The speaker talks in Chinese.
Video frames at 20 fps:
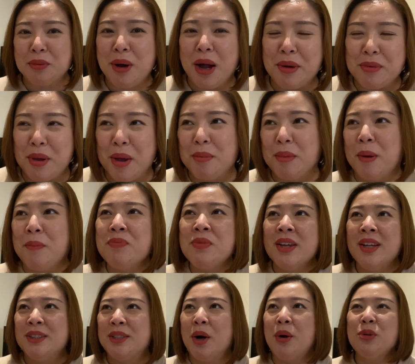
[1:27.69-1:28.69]
花园嘛，
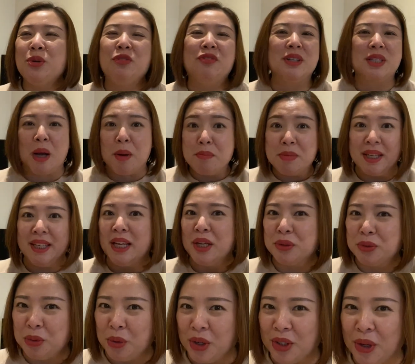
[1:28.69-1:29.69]
然后又非常迷
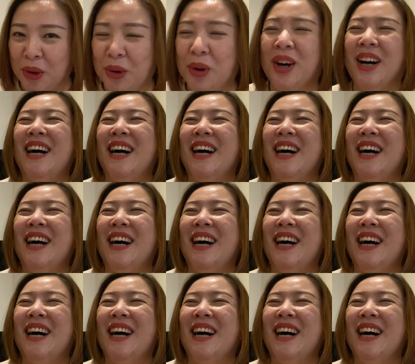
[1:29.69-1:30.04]
恋多肉，